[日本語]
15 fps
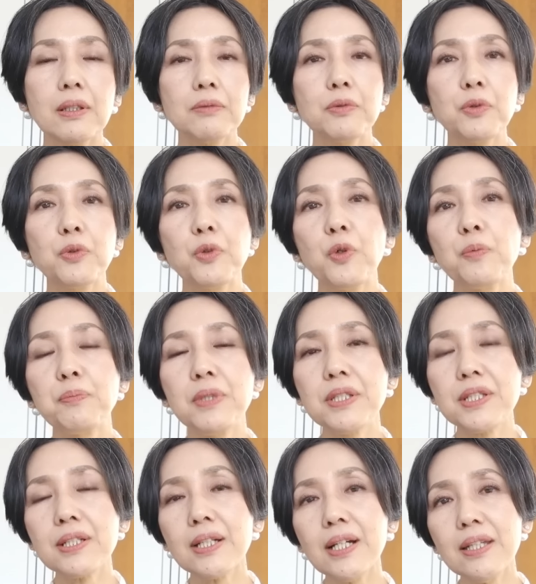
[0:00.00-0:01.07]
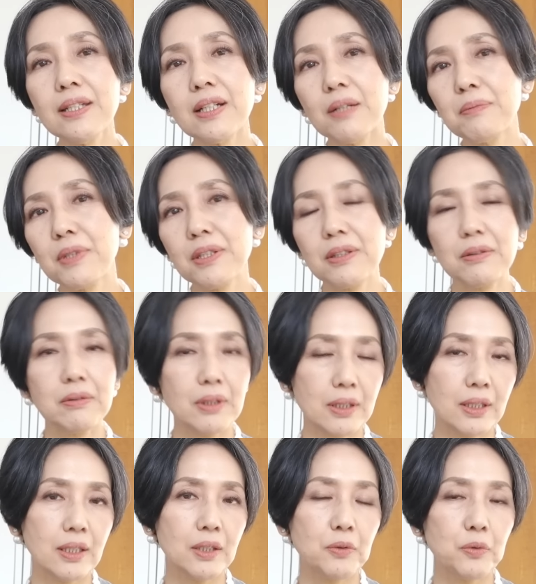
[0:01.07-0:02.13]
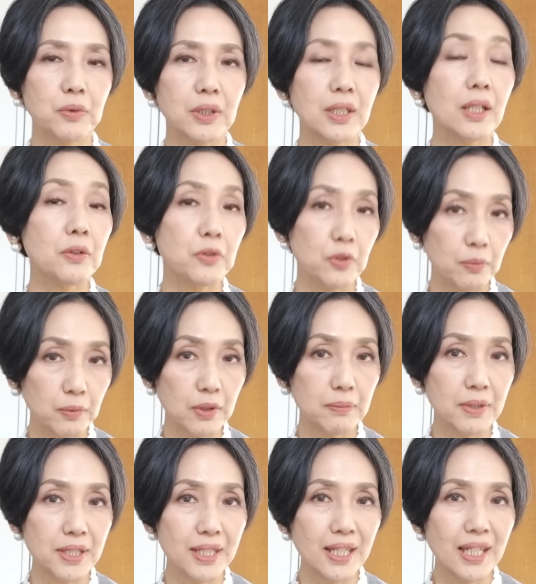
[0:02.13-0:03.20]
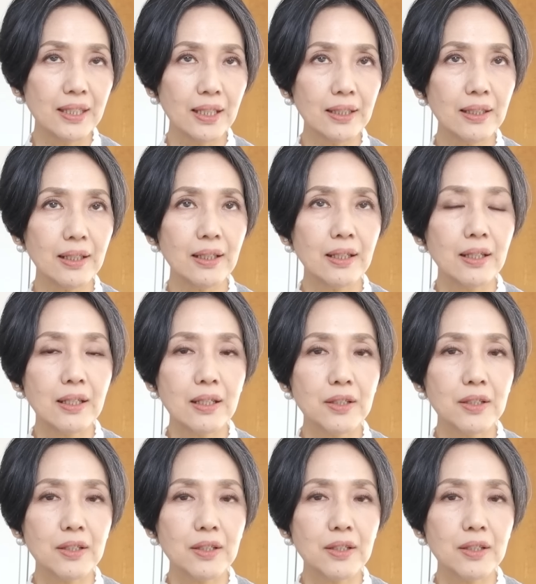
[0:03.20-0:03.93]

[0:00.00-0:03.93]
るほど短い髪っていうのはね結構似合うと思いますただ